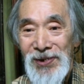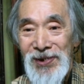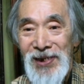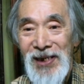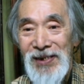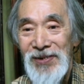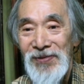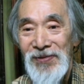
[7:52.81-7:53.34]

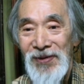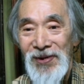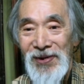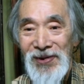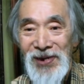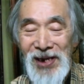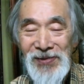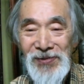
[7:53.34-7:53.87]
なんていうの
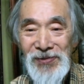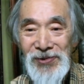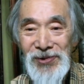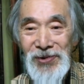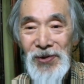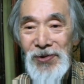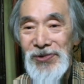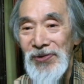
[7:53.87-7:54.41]
あの
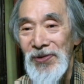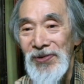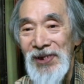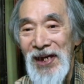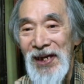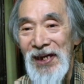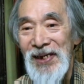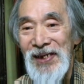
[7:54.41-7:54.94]
競争
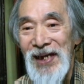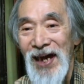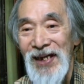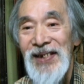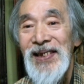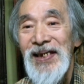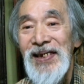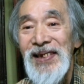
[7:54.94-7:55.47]
で
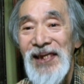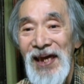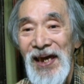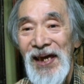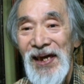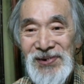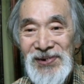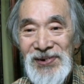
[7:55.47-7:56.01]
入ってき
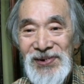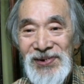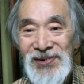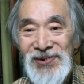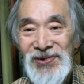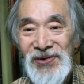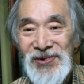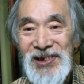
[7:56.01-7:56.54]
て
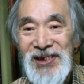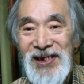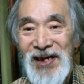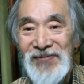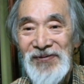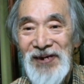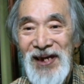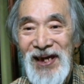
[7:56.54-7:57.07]
どっち
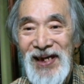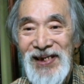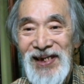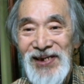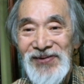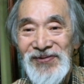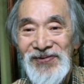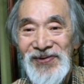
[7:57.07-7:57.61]
が上やっ
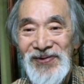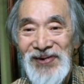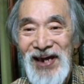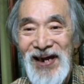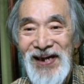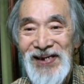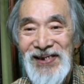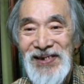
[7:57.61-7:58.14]
ていうよう
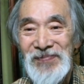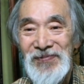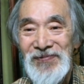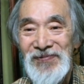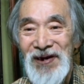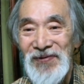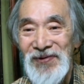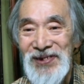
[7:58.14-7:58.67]
な自
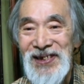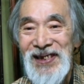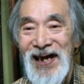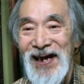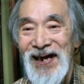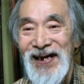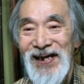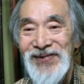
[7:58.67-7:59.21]
分はおじ
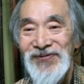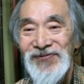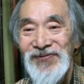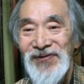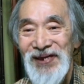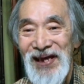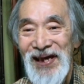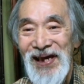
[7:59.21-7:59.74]
やからちゅう
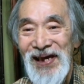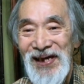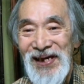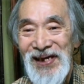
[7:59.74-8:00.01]
ので